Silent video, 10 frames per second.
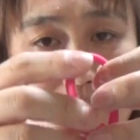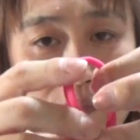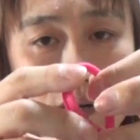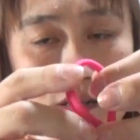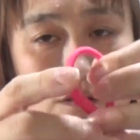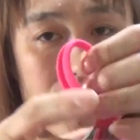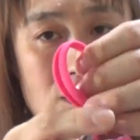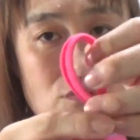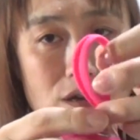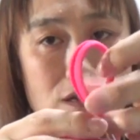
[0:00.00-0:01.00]
巻きつ
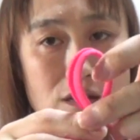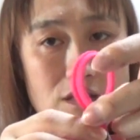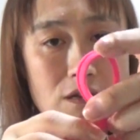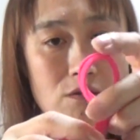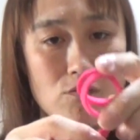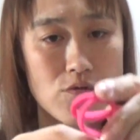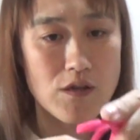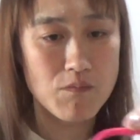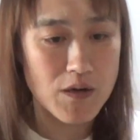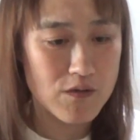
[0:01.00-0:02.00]
けとけねえねど
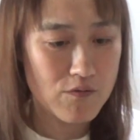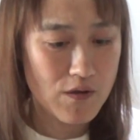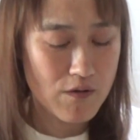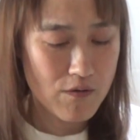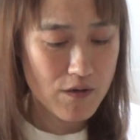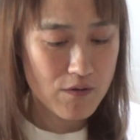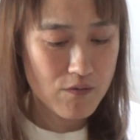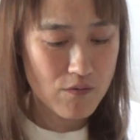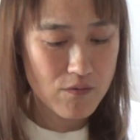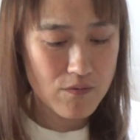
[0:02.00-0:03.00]
ねって巻きつけねえのえっ、ー、
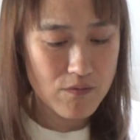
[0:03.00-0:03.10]
と